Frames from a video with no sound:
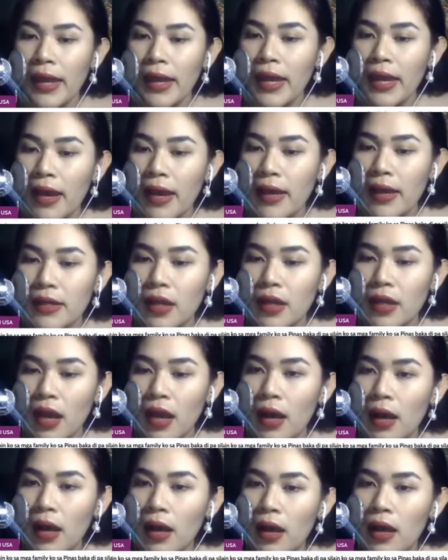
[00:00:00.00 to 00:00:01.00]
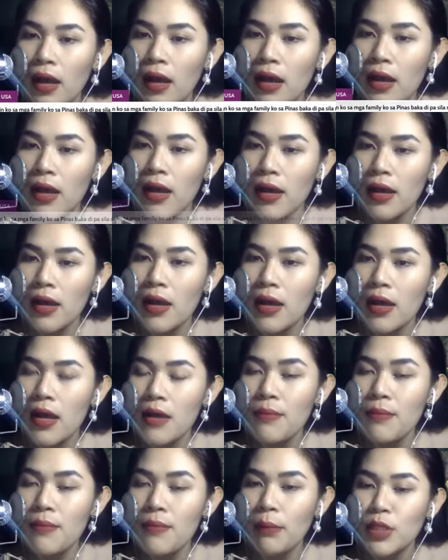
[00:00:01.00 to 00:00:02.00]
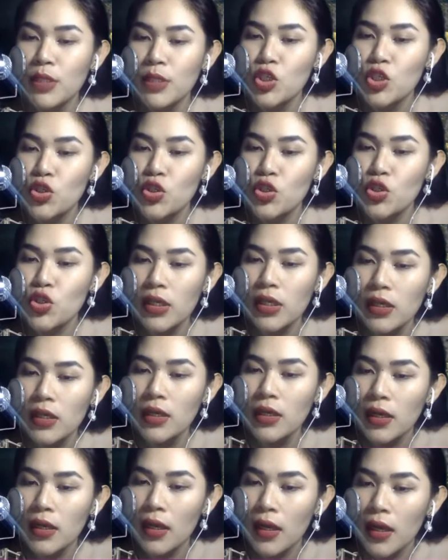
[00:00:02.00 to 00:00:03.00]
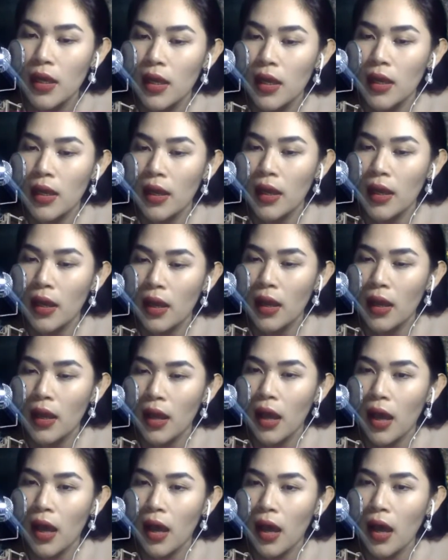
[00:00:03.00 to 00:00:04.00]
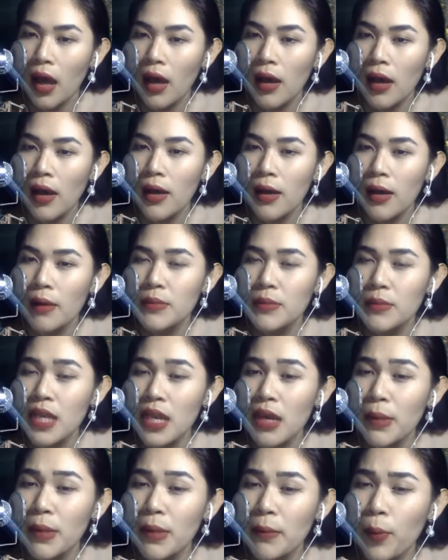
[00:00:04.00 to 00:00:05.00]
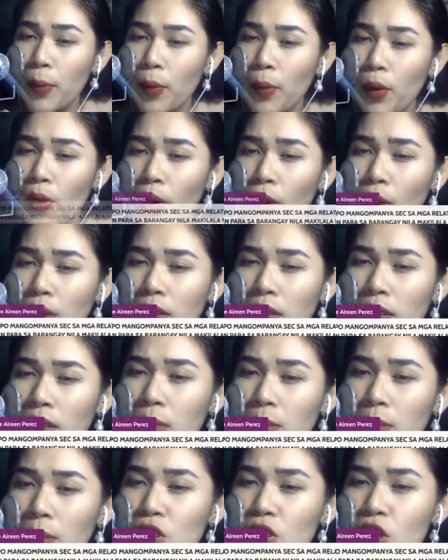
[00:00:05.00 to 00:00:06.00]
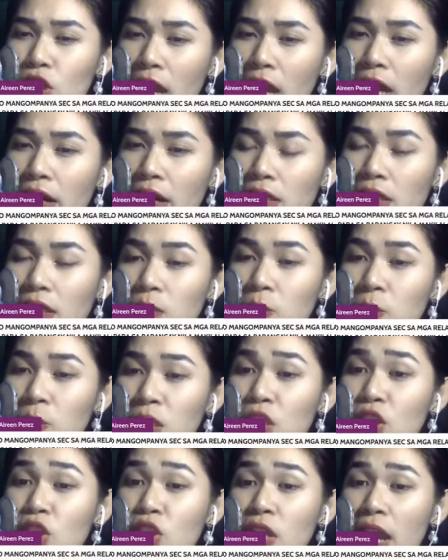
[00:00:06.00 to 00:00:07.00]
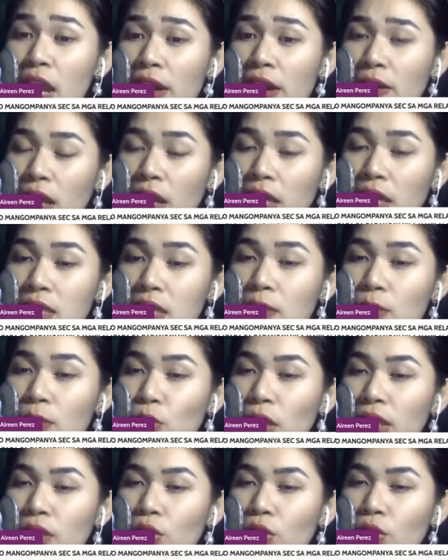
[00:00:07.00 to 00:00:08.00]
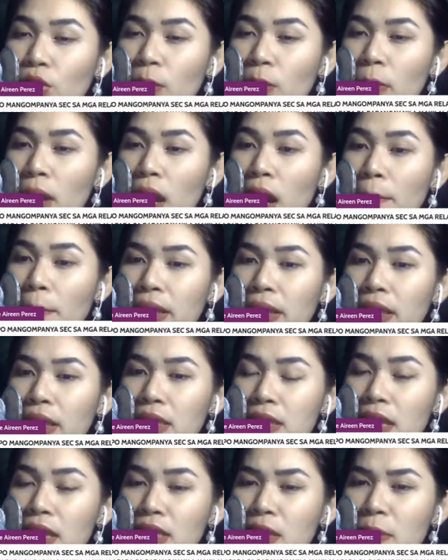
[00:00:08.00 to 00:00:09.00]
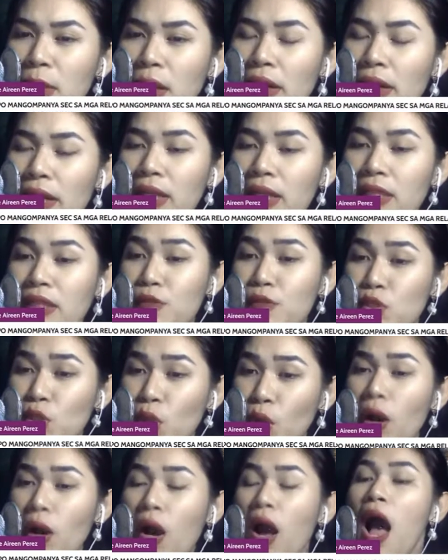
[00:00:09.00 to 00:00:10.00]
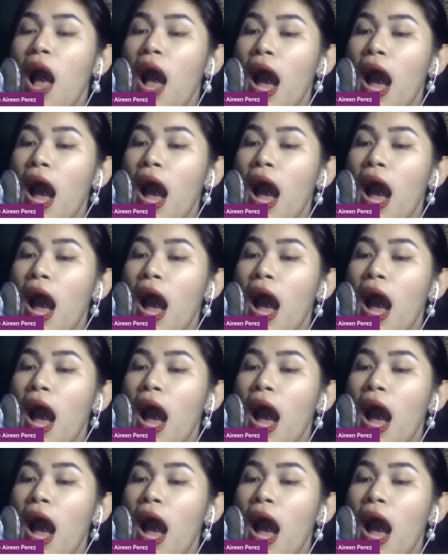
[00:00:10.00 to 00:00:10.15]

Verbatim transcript: Ayan, aha, aha, -huh, uh Mami Shawnee. Um, sabi po ni Miss, Cher- ni Miss Cherry, sinimulan ko na po mga panyasek sa mga relatives ko